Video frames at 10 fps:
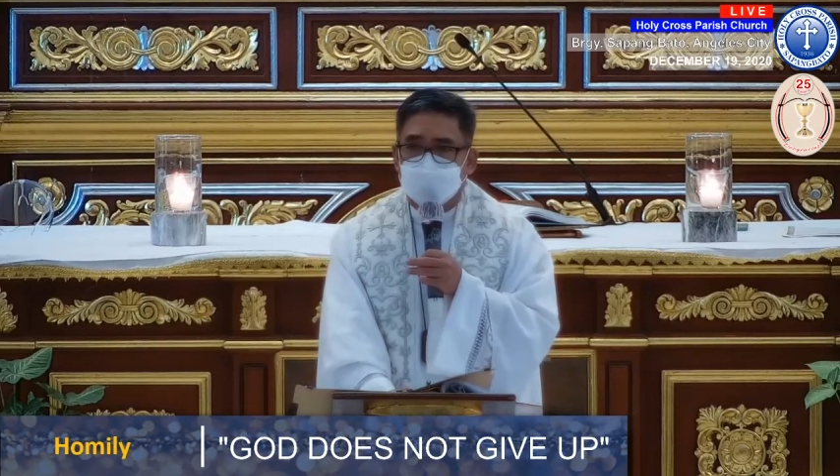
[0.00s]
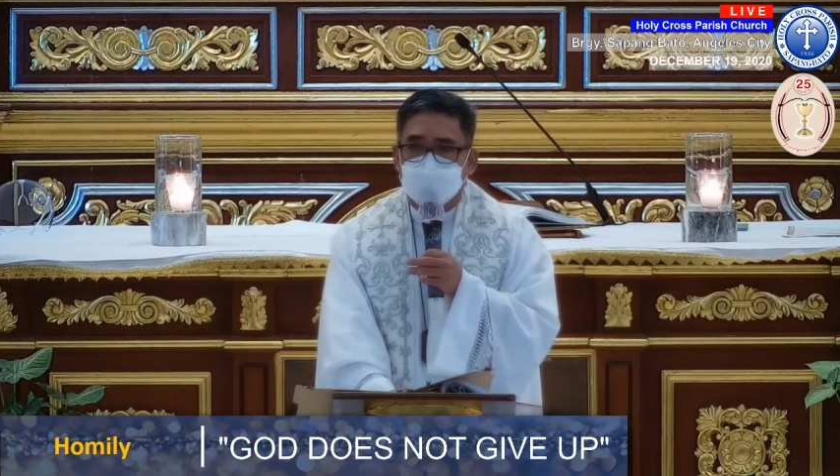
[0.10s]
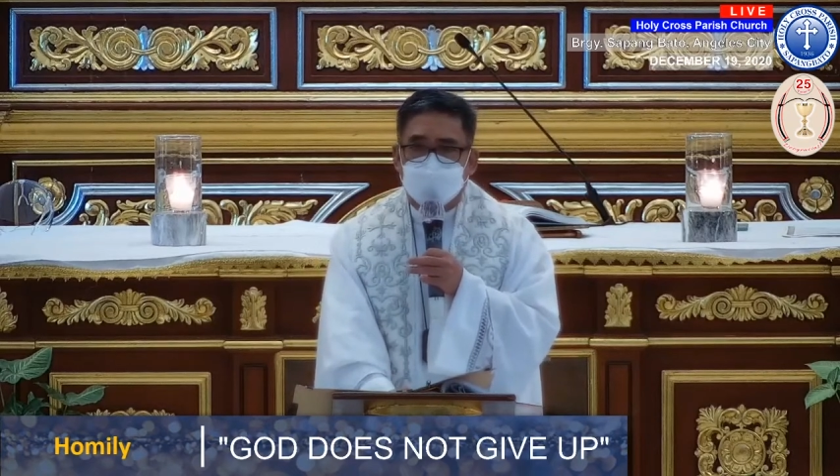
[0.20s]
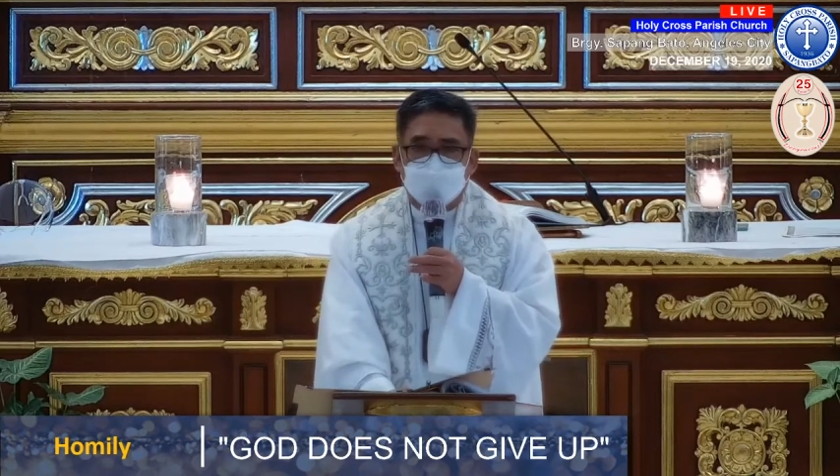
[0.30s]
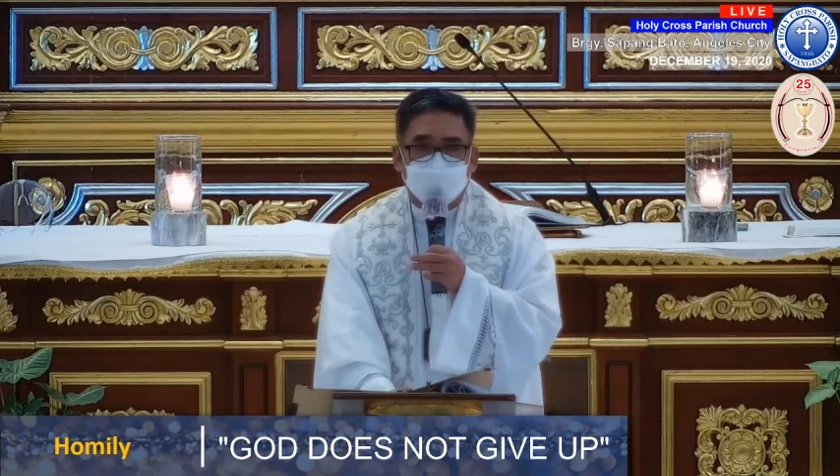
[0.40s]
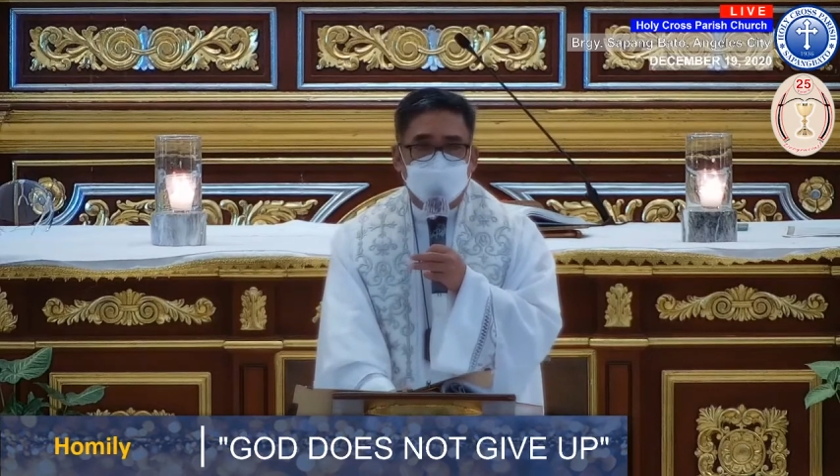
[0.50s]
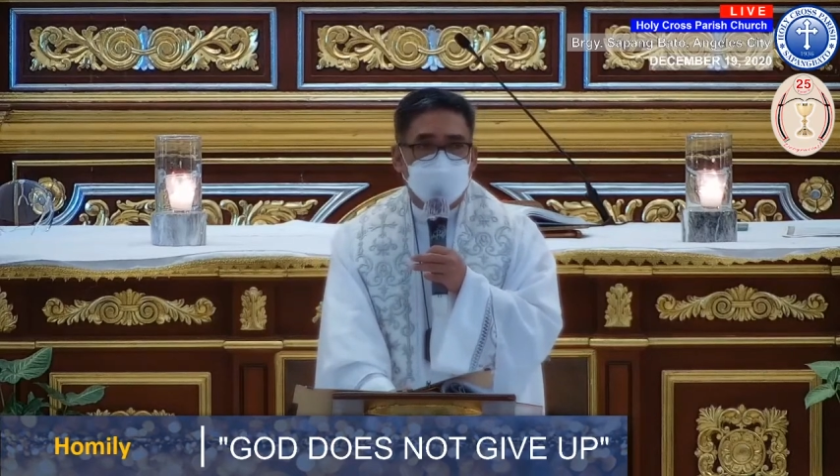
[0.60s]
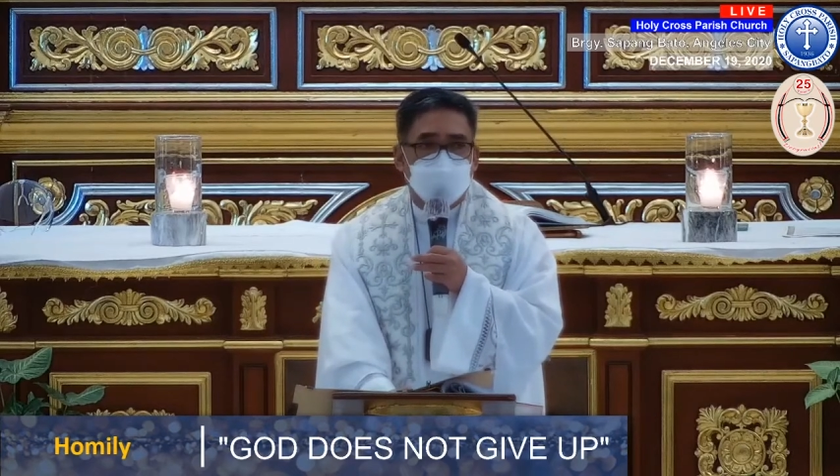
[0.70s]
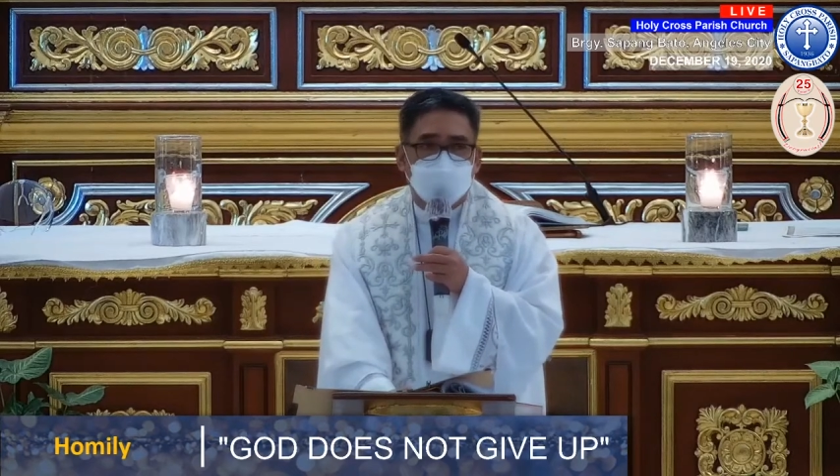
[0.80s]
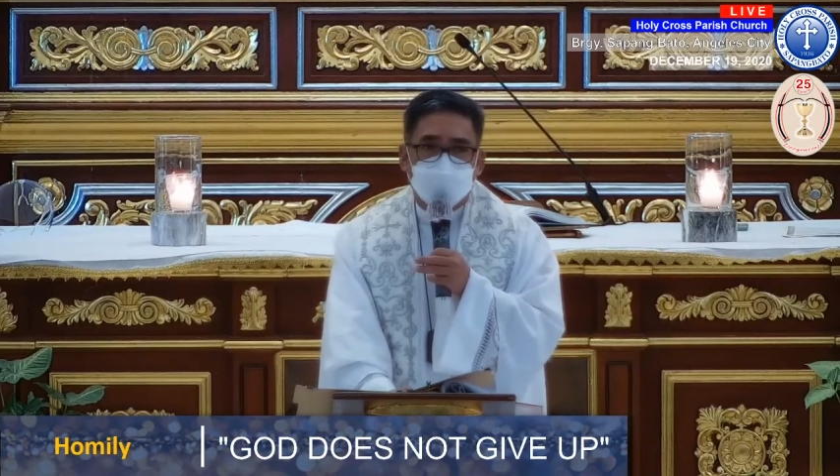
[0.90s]
Ulingin
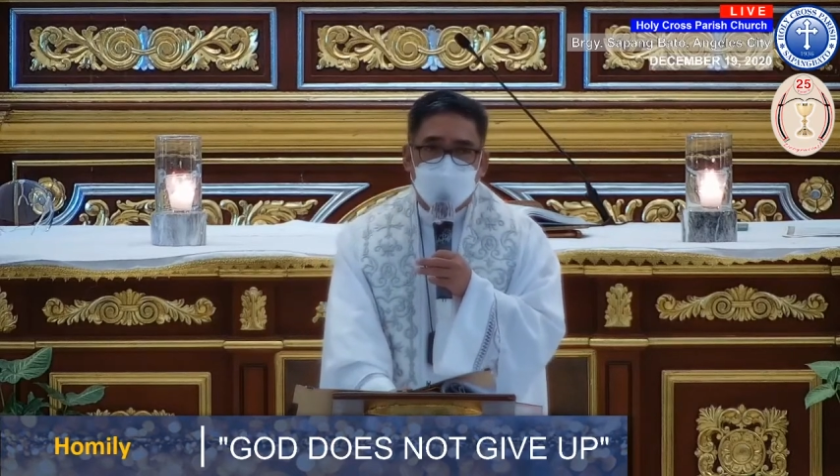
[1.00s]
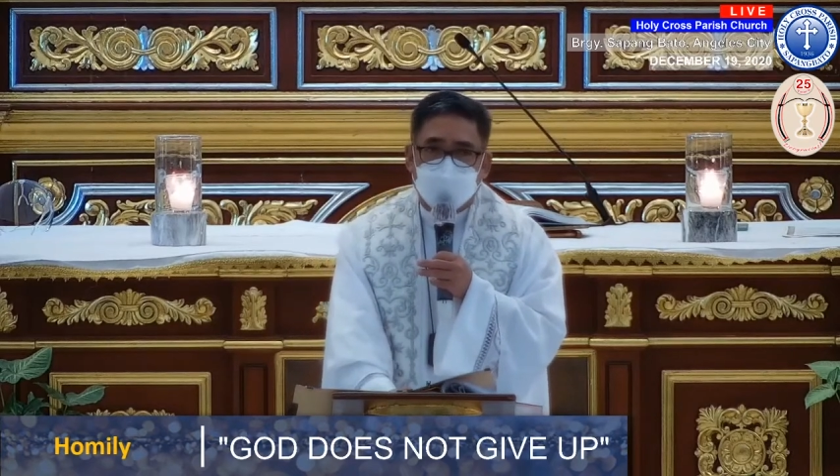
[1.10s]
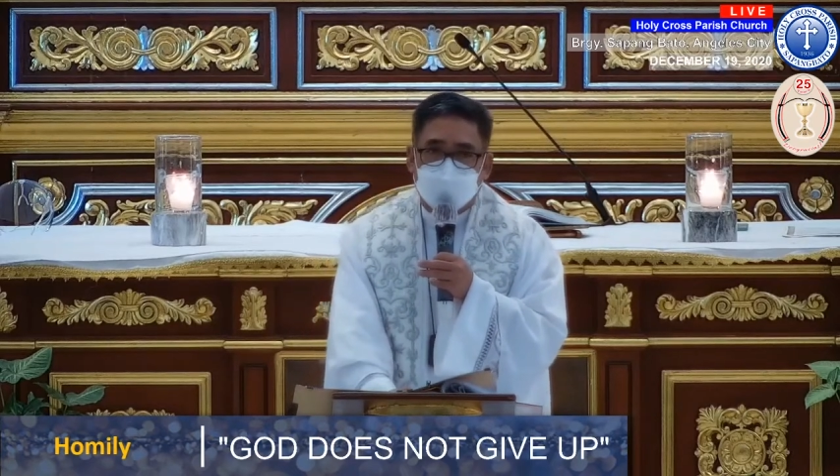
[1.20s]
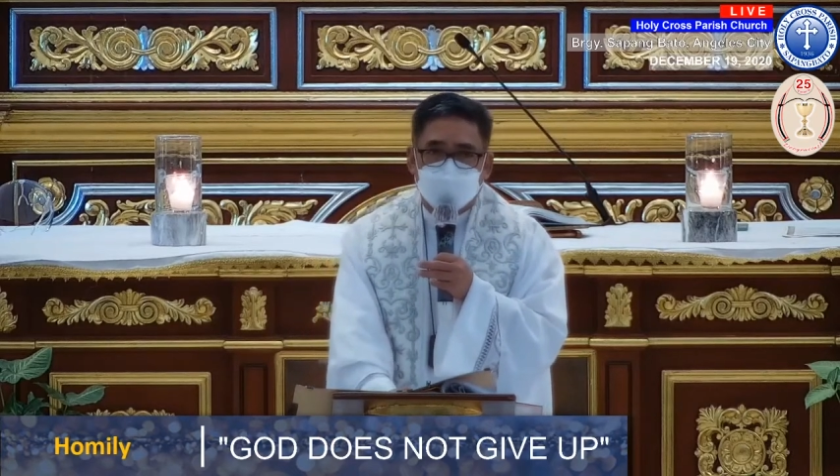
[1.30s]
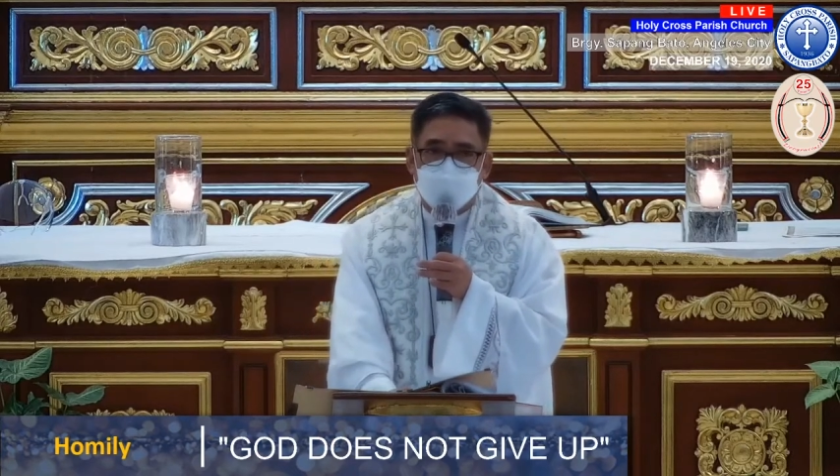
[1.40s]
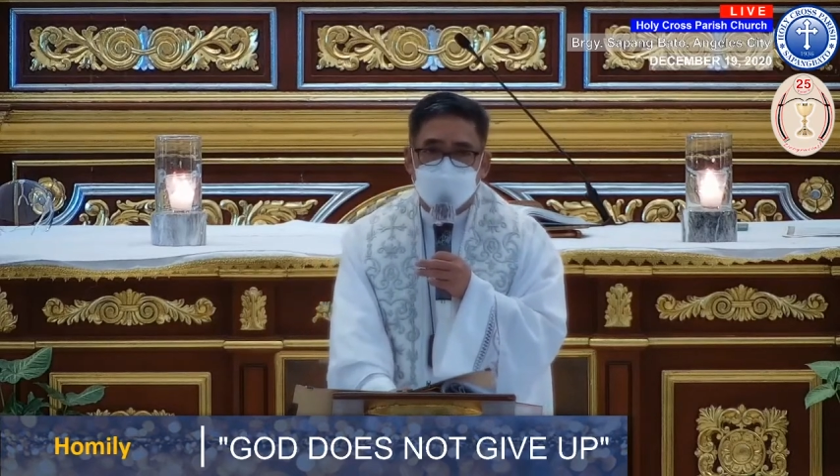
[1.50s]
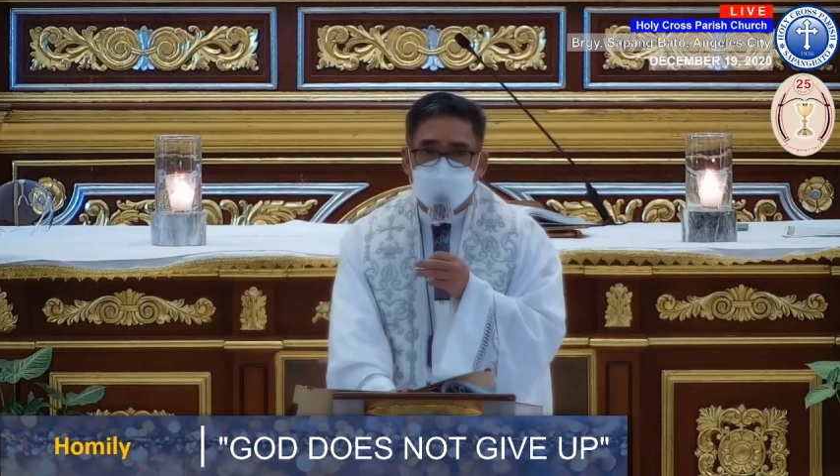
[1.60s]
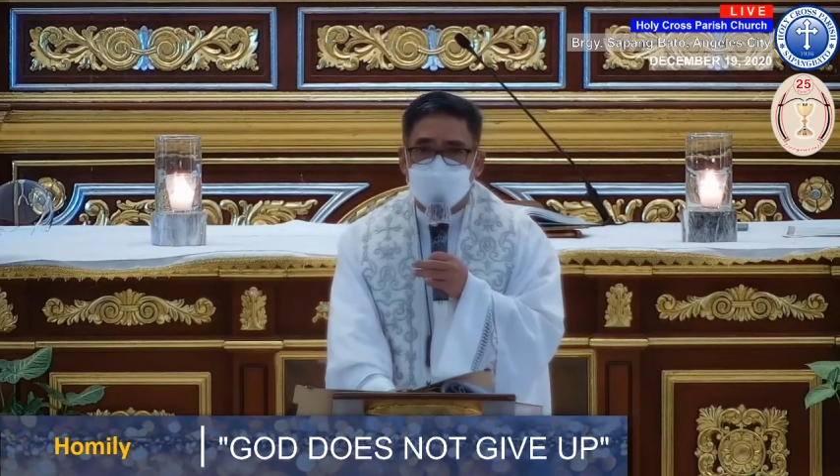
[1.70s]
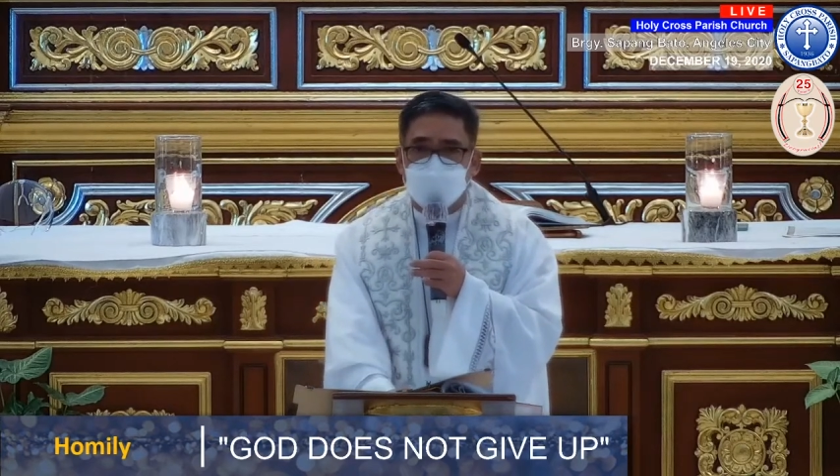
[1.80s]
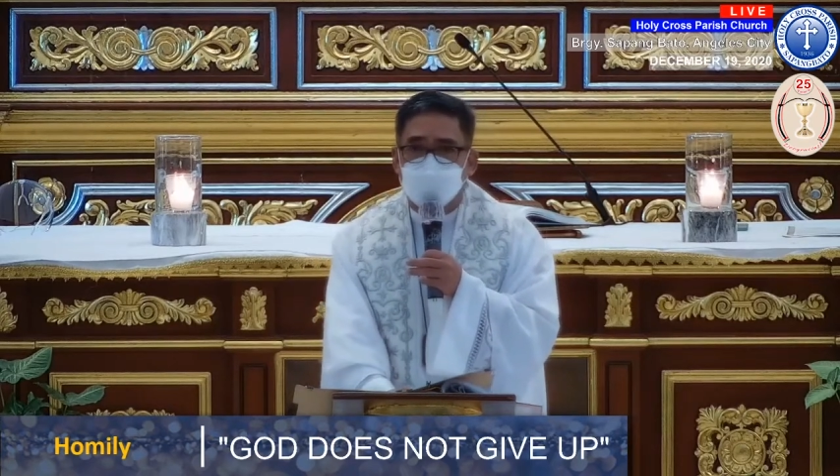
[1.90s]
eh man makramdam yung
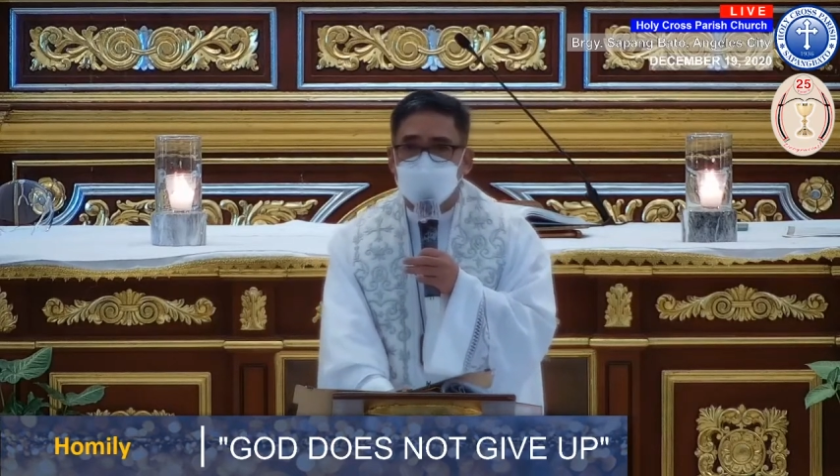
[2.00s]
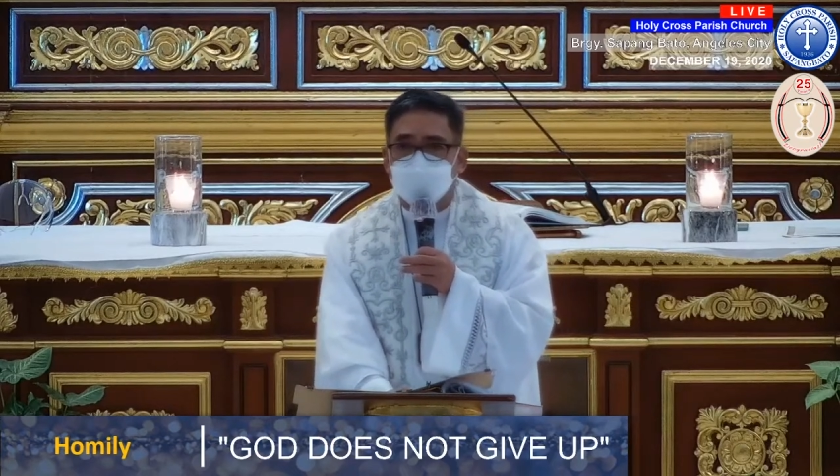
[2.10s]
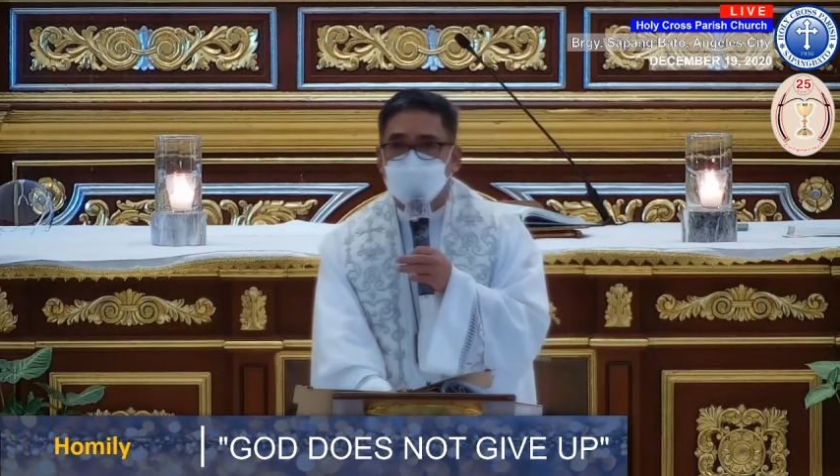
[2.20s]
asawa ko nga.